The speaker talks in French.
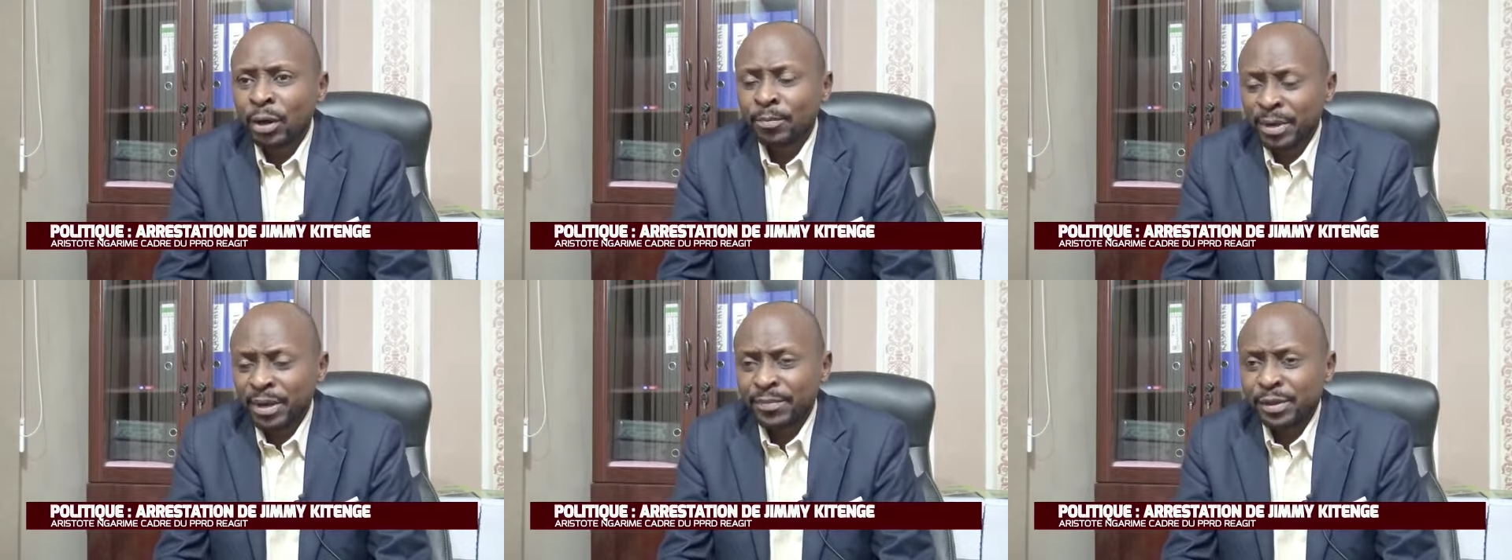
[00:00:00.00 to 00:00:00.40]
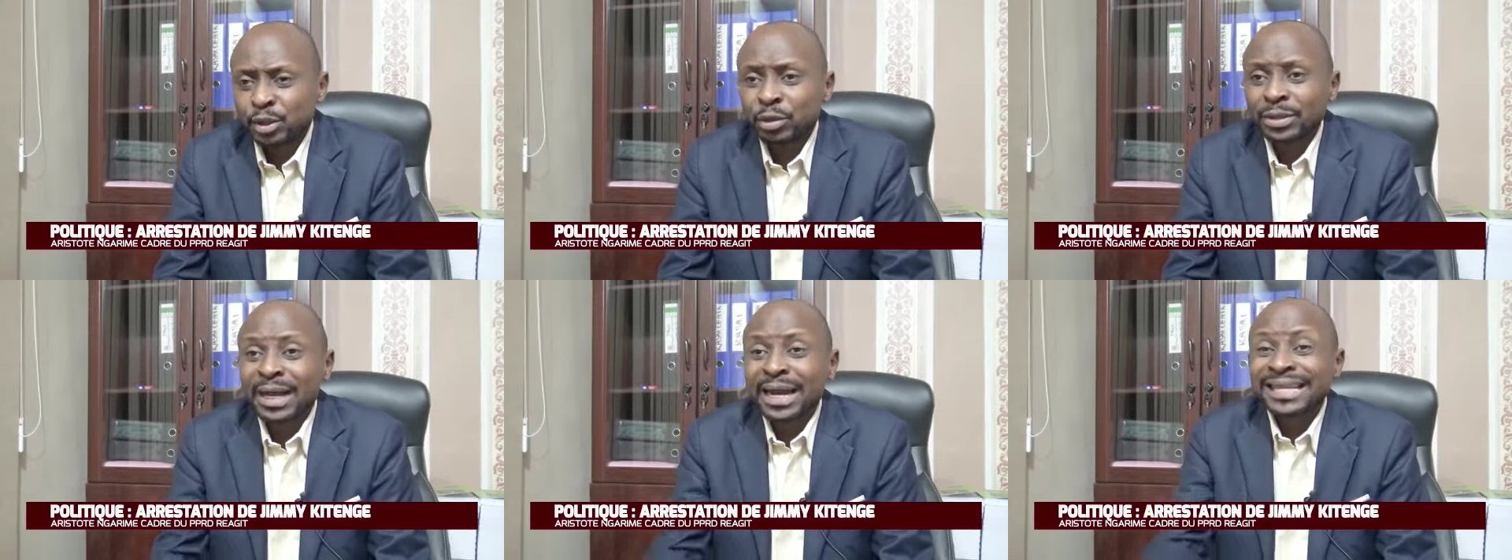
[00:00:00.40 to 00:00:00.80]
mais
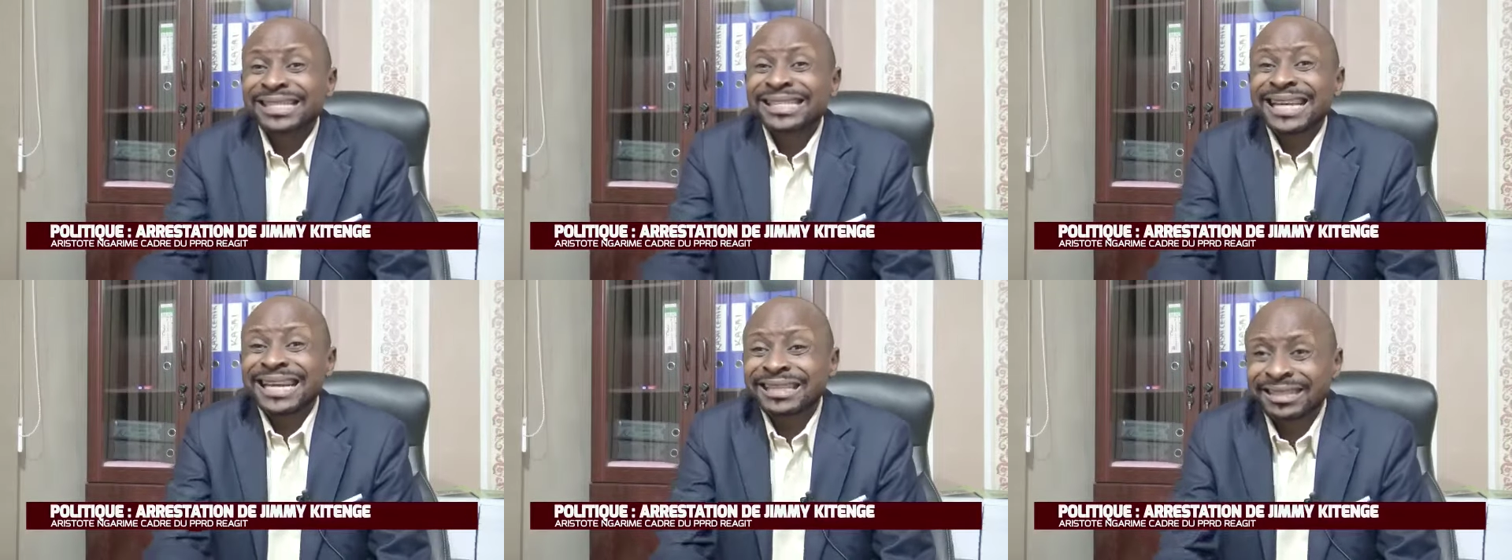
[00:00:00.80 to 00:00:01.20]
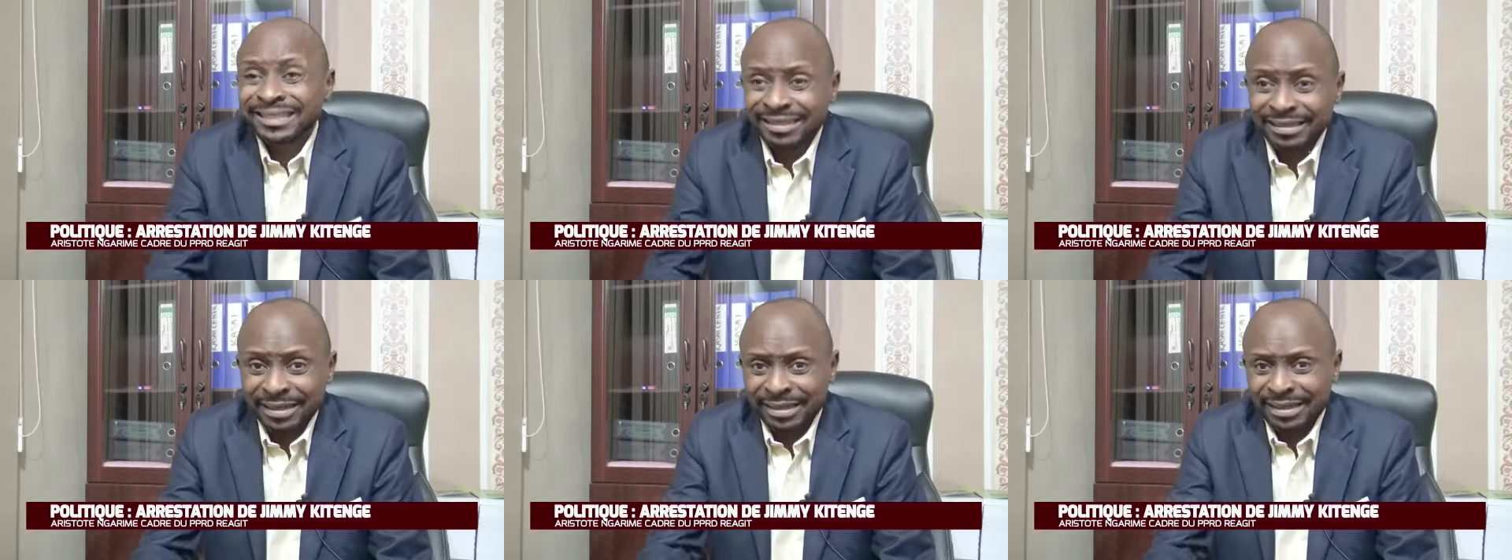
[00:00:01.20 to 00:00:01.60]
émission dans la
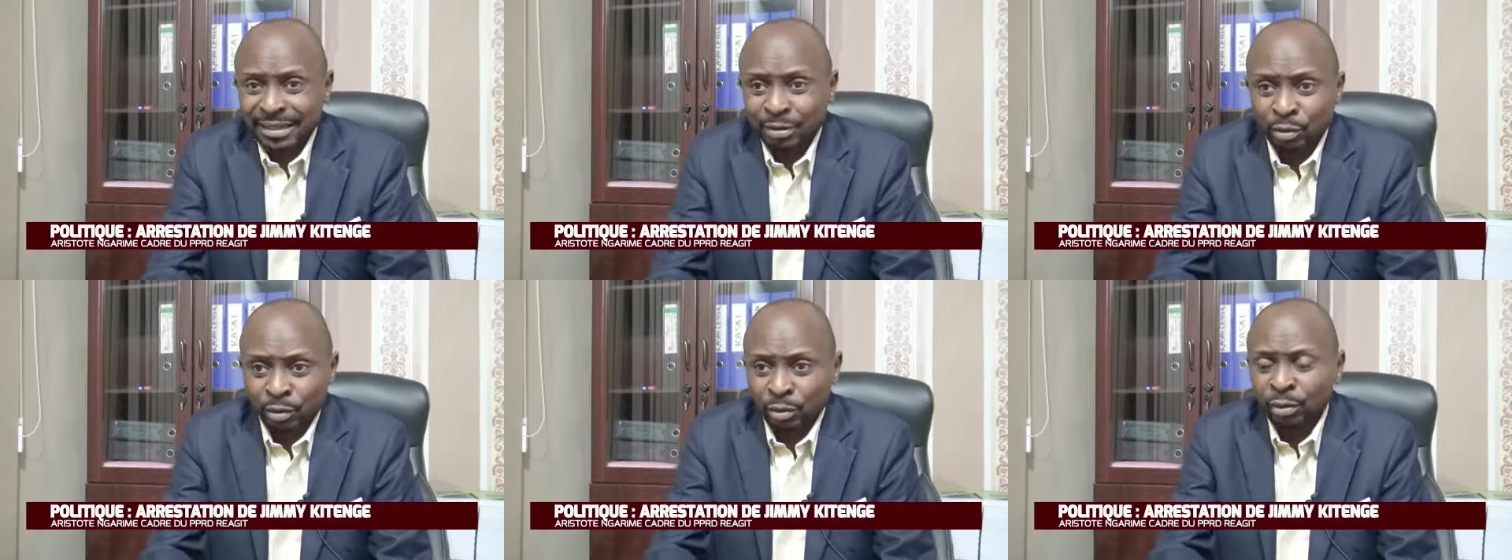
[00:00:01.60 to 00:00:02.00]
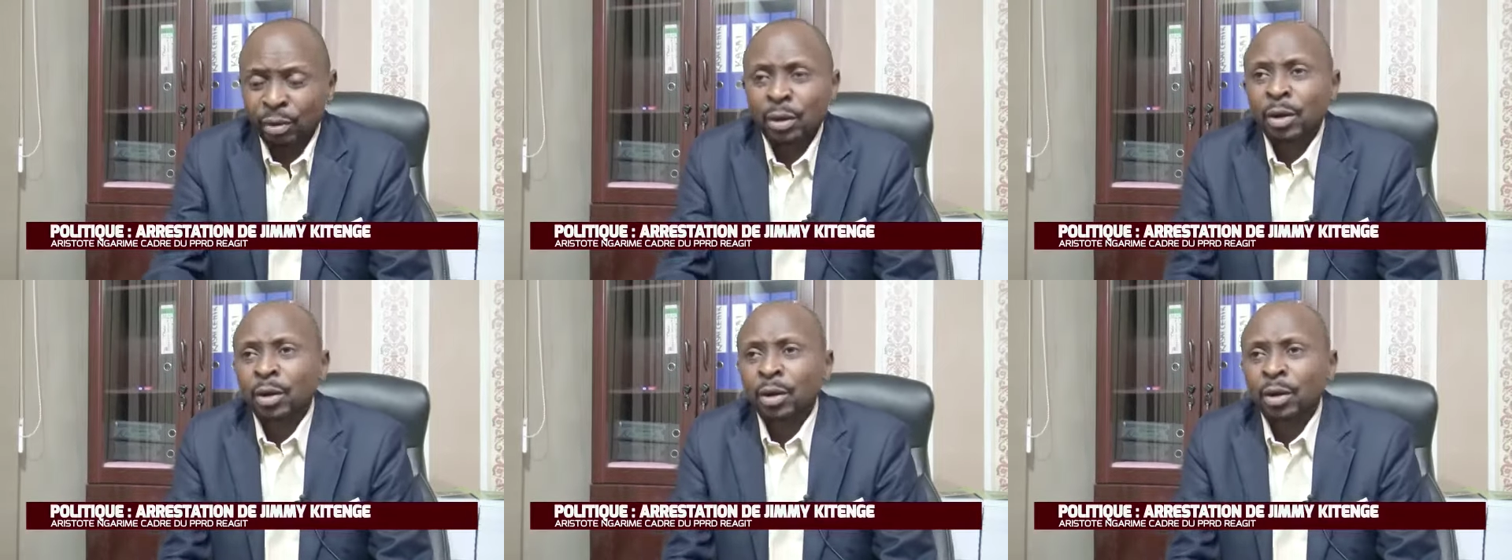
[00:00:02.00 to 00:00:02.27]
sainte de cette euh,